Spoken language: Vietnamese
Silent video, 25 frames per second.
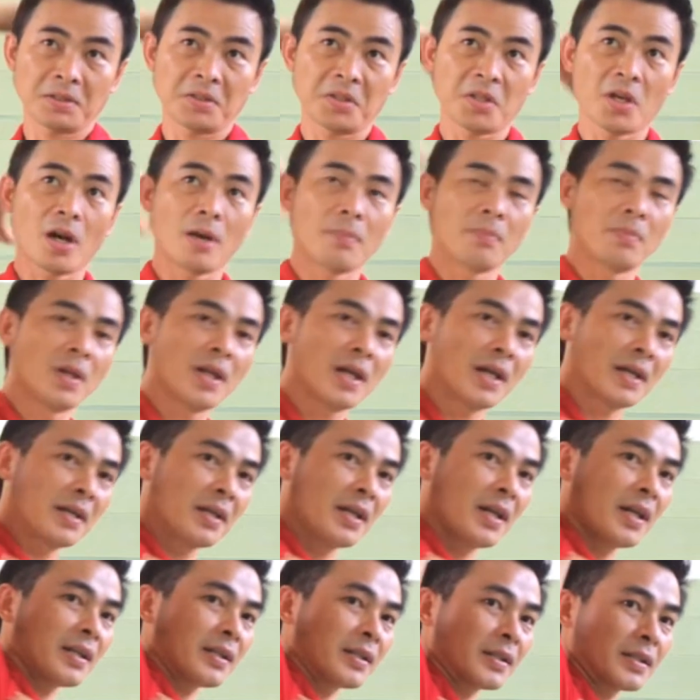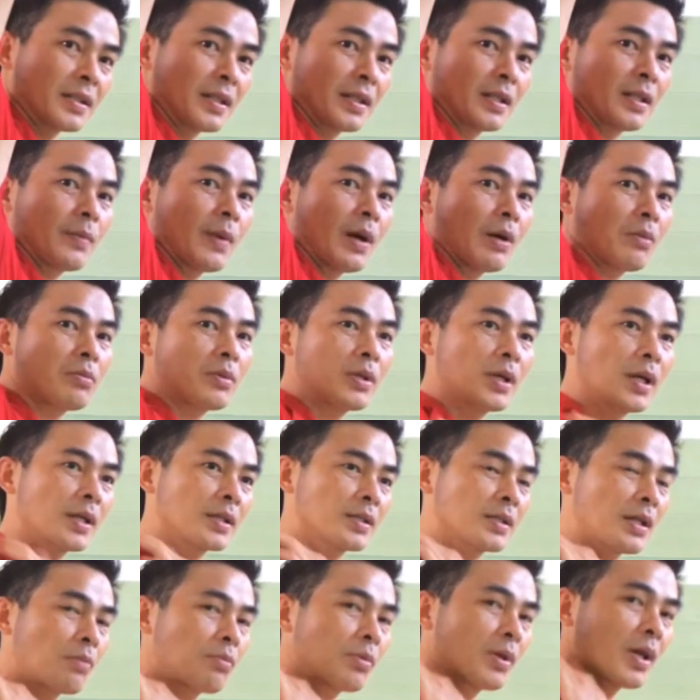chòm lên hết trên trái bóng ha,
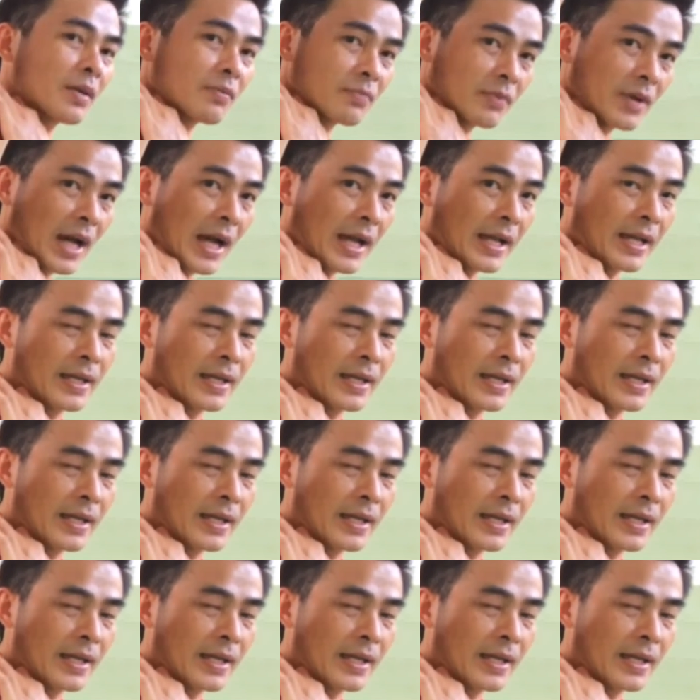sóc hết vai